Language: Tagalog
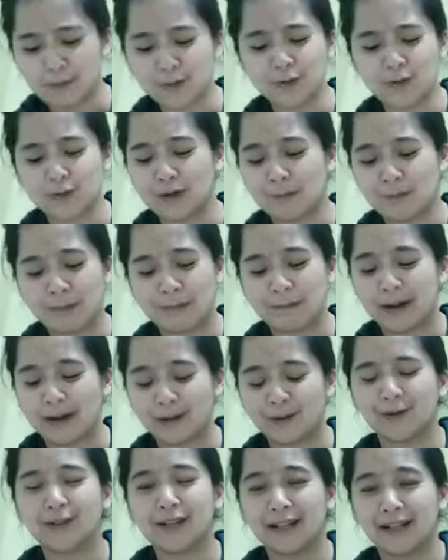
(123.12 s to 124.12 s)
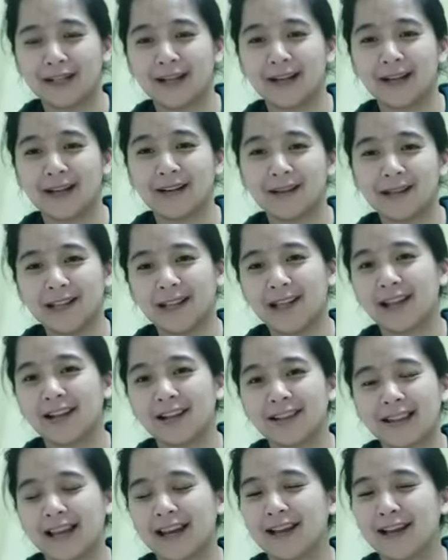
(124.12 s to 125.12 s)
puso napapagod talaga,
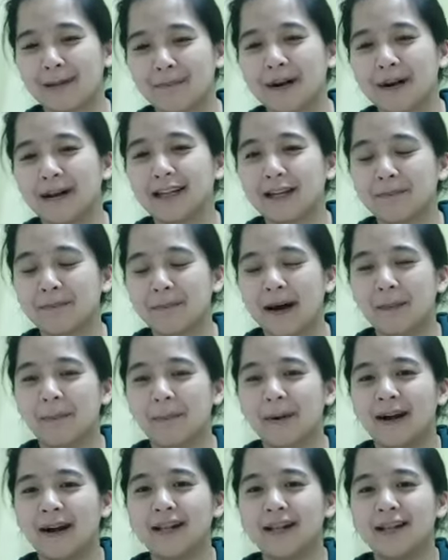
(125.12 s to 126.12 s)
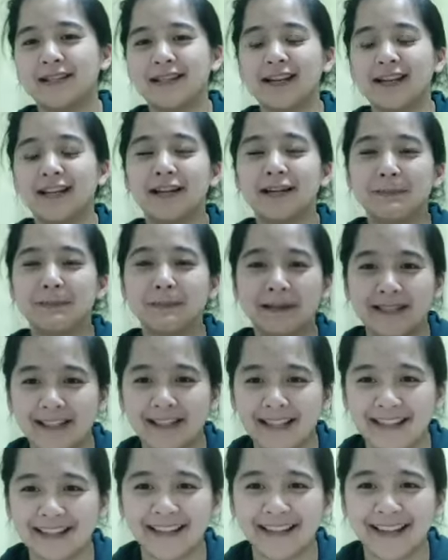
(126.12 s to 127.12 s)
talaga bang nagmamahal? Sana naman
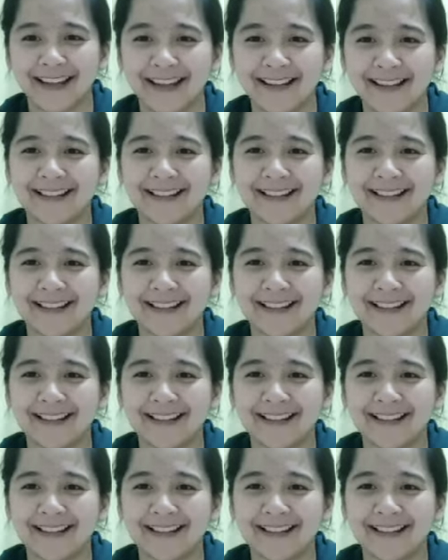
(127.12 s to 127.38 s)
hindi.